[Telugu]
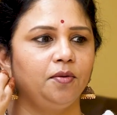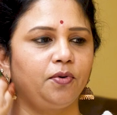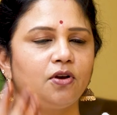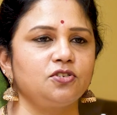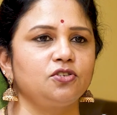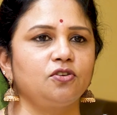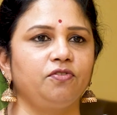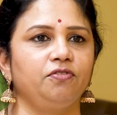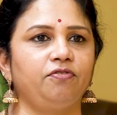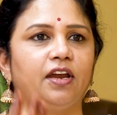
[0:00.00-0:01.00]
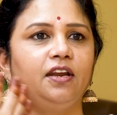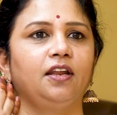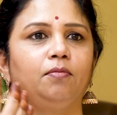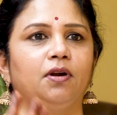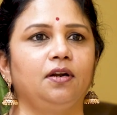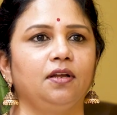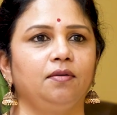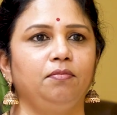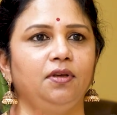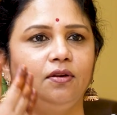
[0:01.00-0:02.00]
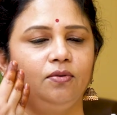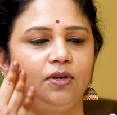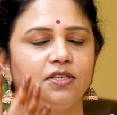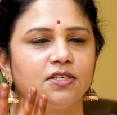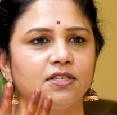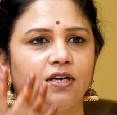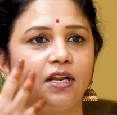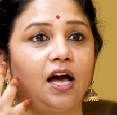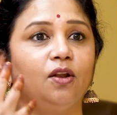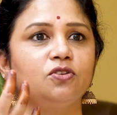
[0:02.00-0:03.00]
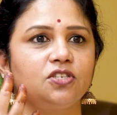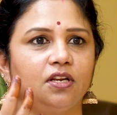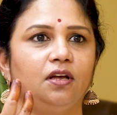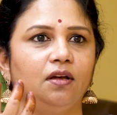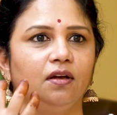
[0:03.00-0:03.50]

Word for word: ప్రాసెస్ ఆఫ్ అ ఫైట్ అనమాట మీరు ఏం చేస్తున్నారంటే ఆలోచన